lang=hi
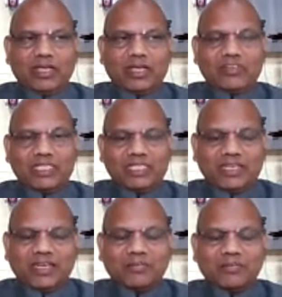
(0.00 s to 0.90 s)
अविची
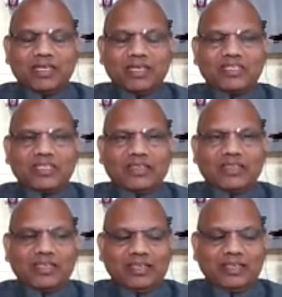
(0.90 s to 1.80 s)
नरक में नहीं
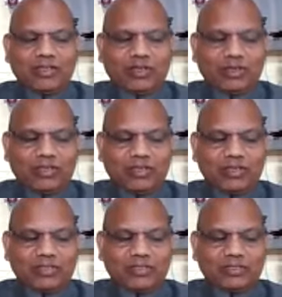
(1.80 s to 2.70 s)
जाते
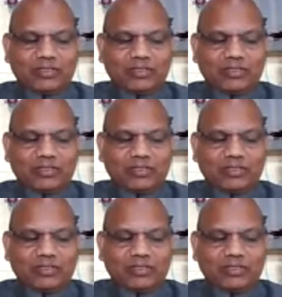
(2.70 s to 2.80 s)
और